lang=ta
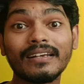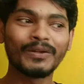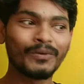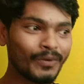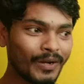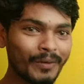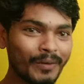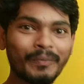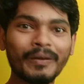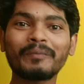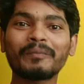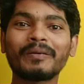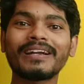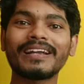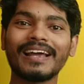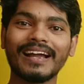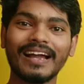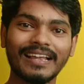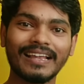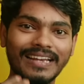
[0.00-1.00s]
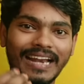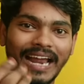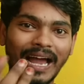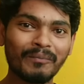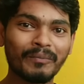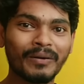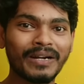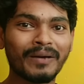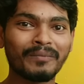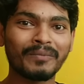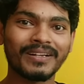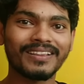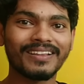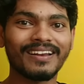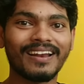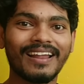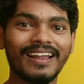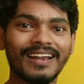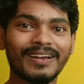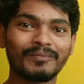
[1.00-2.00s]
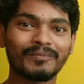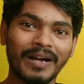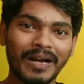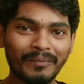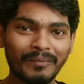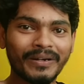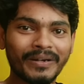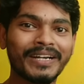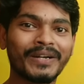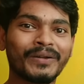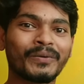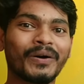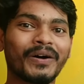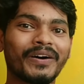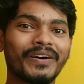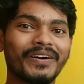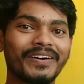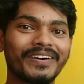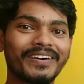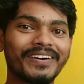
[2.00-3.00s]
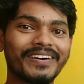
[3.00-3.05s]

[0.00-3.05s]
இவ்வளோ பேர் பண்ணிட்டாங்க அதை நான் பண்ண மாதிரி தான் நல்லா இருக்குமா பண்ணிவிடுவோம்